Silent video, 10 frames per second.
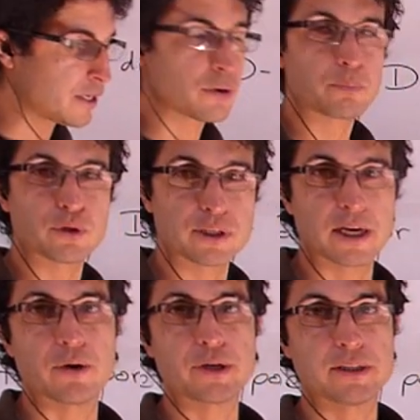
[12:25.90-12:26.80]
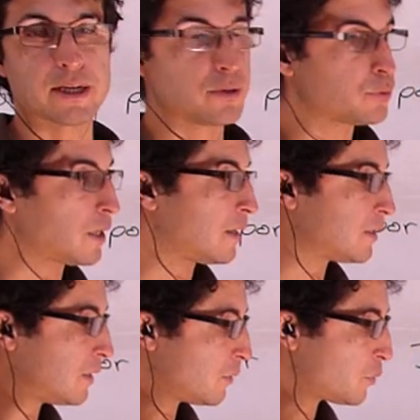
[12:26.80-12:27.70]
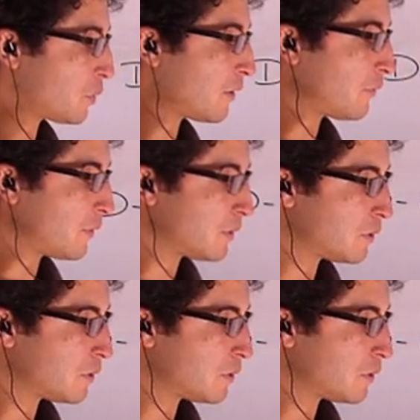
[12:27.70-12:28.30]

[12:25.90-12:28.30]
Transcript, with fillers: que yo posea ahorita de, una, de, un, eh,